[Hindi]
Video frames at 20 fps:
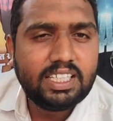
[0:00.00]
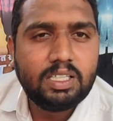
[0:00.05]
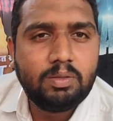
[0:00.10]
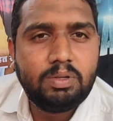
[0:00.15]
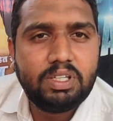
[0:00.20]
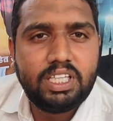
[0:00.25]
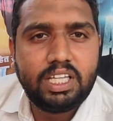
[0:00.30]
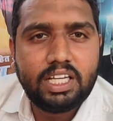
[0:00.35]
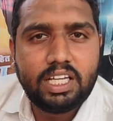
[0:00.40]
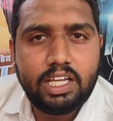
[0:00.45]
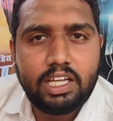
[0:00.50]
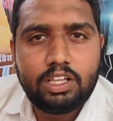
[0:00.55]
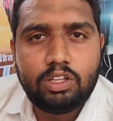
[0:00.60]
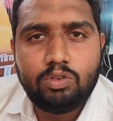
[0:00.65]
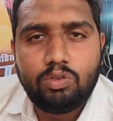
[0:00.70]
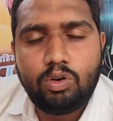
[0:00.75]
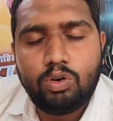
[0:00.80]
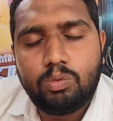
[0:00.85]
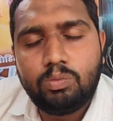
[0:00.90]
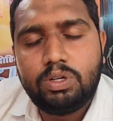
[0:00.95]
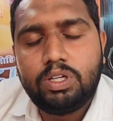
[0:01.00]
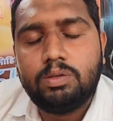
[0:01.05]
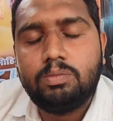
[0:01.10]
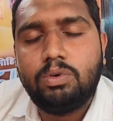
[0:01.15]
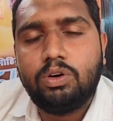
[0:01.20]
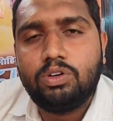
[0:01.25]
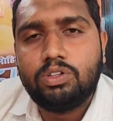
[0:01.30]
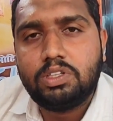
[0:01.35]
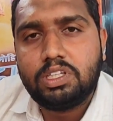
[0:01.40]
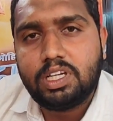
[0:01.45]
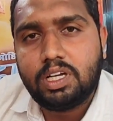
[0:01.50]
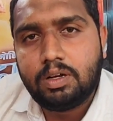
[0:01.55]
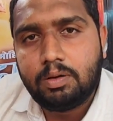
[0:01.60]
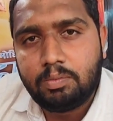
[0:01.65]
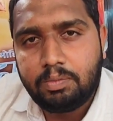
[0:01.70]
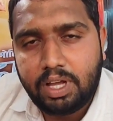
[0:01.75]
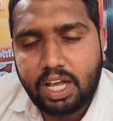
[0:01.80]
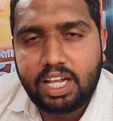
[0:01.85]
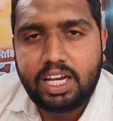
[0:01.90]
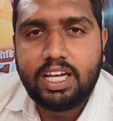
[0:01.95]
गीत भी देखे तो वो भी बहुत
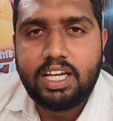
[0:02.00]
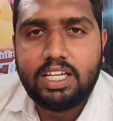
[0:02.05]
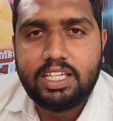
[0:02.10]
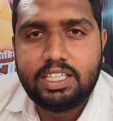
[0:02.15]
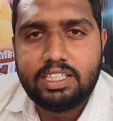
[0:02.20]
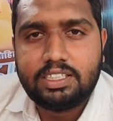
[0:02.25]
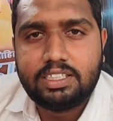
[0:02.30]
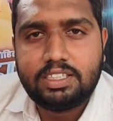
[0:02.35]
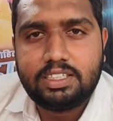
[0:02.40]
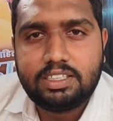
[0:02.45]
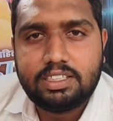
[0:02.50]
प्यारा लगी से